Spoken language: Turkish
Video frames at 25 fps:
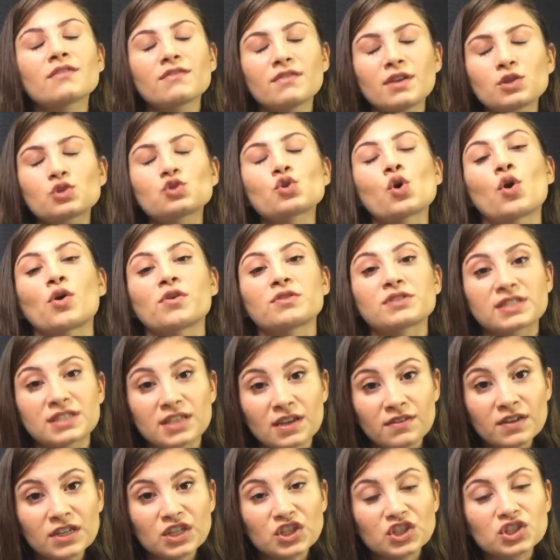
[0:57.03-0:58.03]
ve Thor
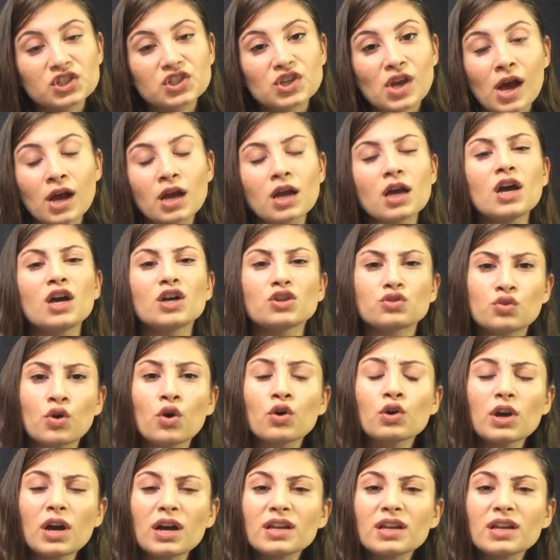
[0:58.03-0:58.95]
savaşacak Thor